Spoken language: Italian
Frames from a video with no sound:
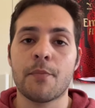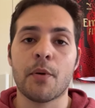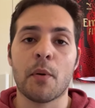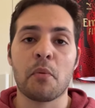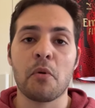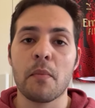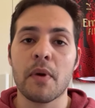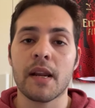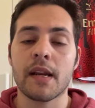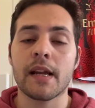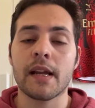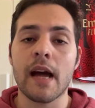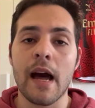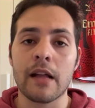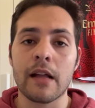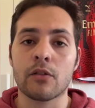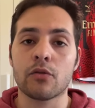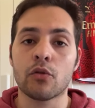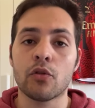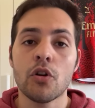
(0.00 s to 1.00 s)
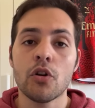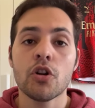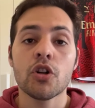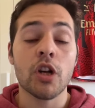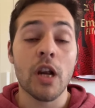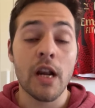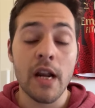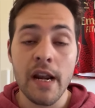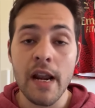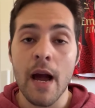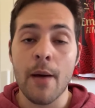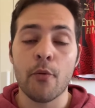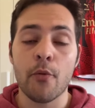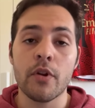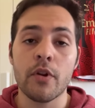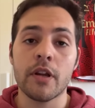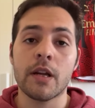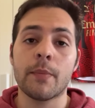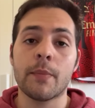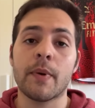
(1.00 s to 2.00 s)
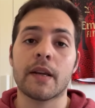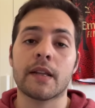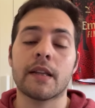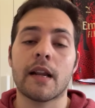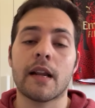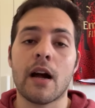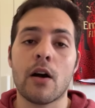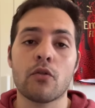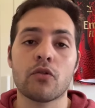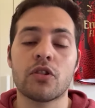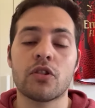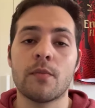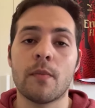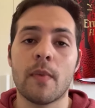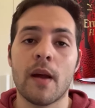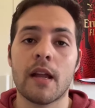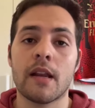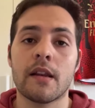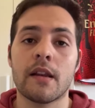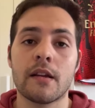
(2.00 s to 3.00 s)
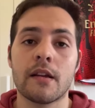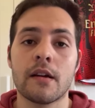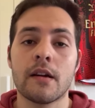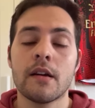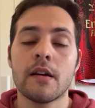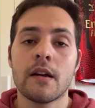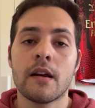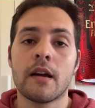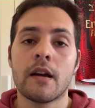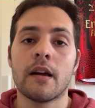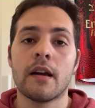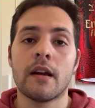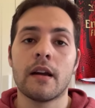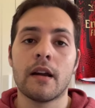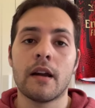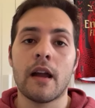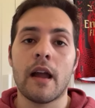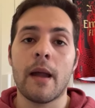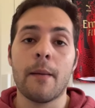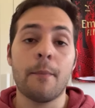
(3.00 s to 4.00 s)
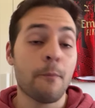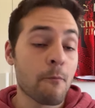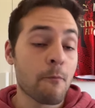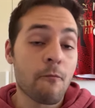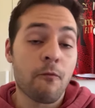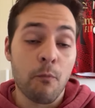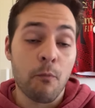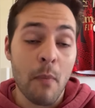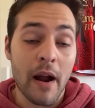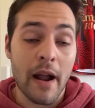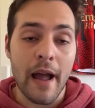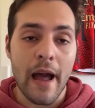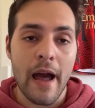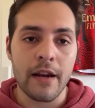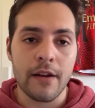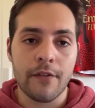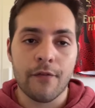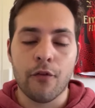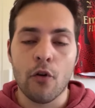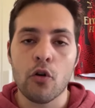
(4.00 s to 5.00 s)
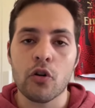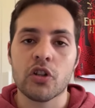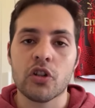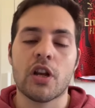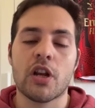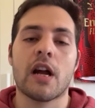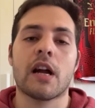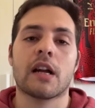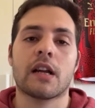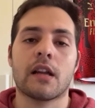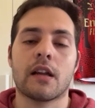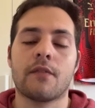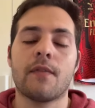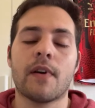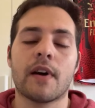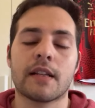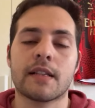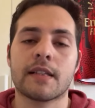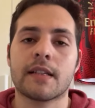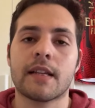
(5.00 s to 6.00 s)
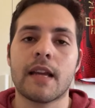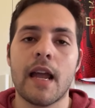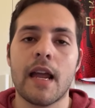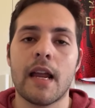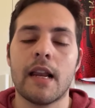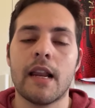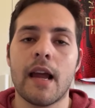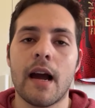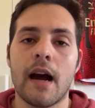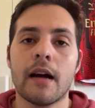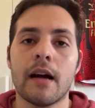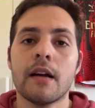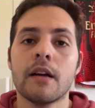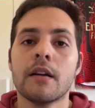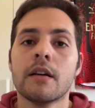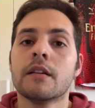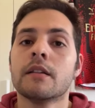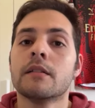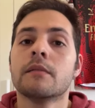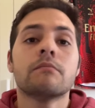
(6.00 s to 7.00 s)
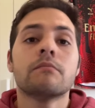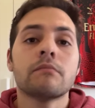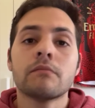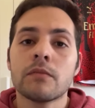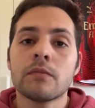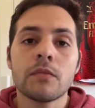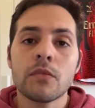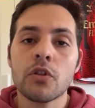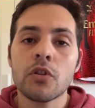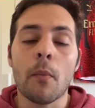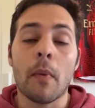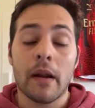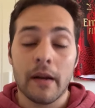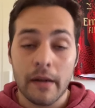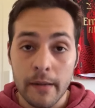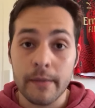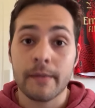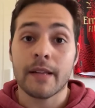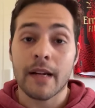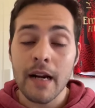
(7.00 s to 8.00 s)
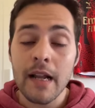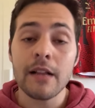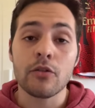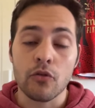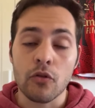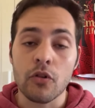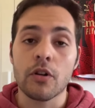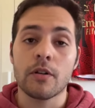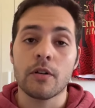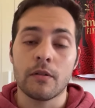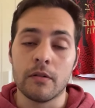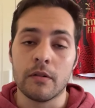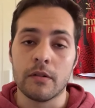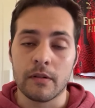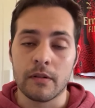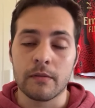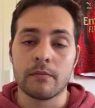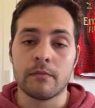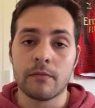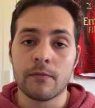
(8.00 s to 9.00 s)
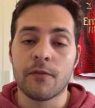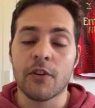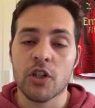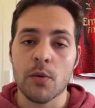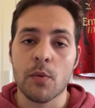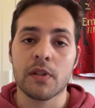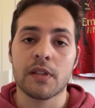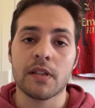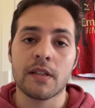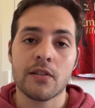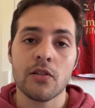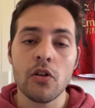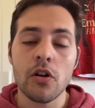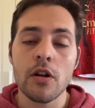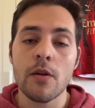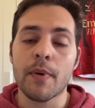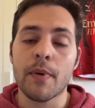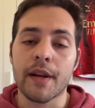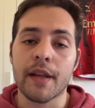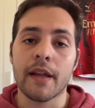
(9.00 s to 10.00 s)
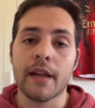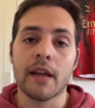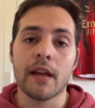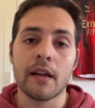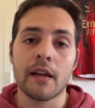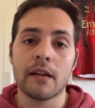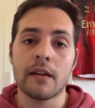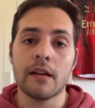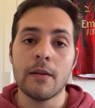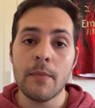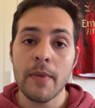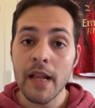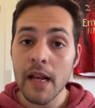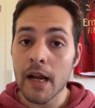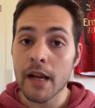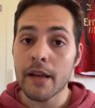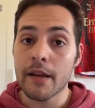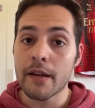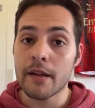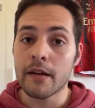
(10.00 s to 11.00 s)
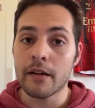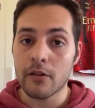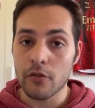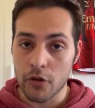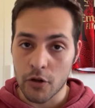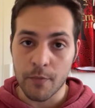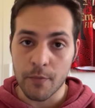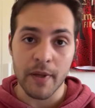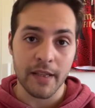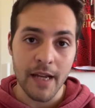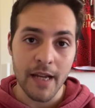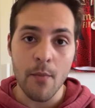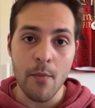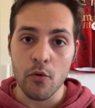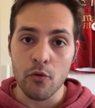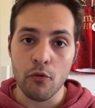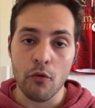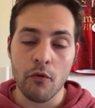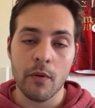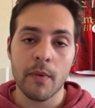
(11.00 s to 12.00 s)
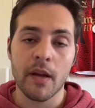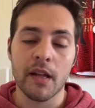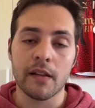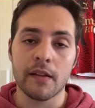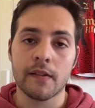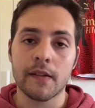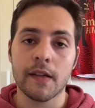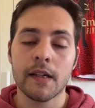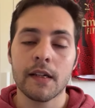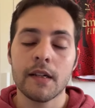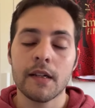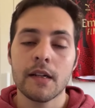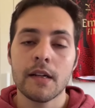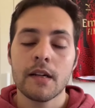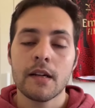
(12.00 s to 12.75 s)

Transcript: il proprio mercato, c'è il Napoli che perderà Osimen eh, e magari forse anche Varaschelia. Insomma, tra l'altro eh, facciamo attenzione perché il Milan, lo ripetiamo nuovamente,